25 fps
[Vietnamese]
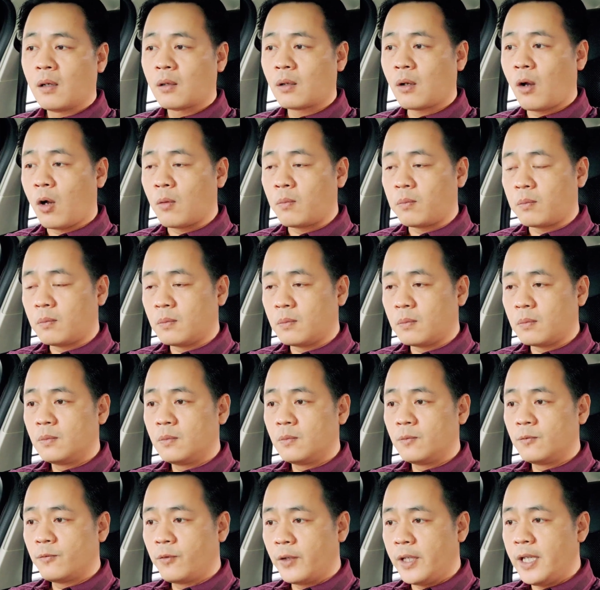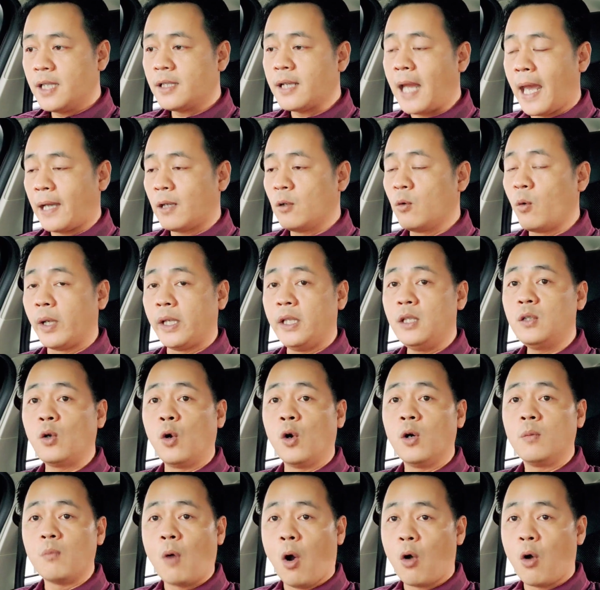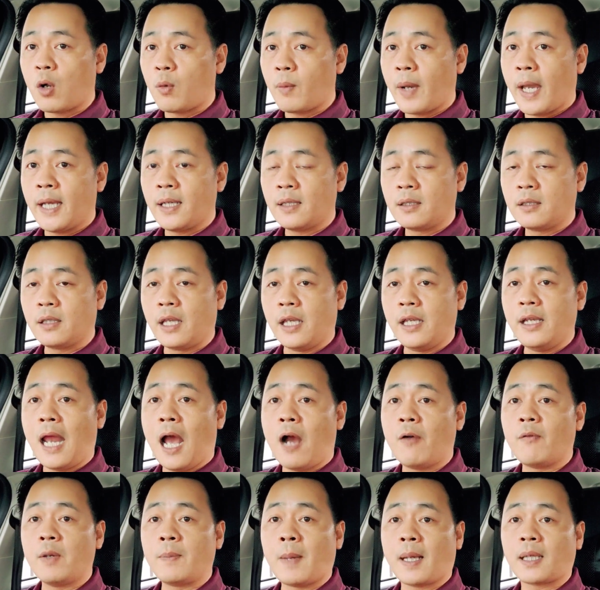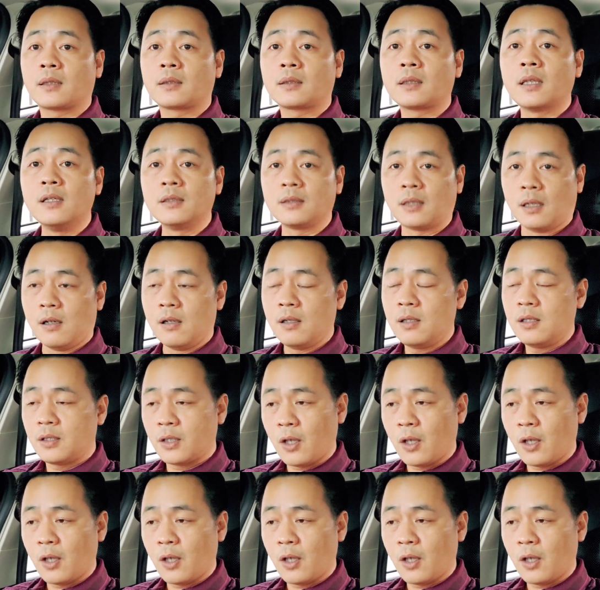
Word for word: còn phía đảng ủy của Bộ Công an chỉ đạo về mặt tư tưởng.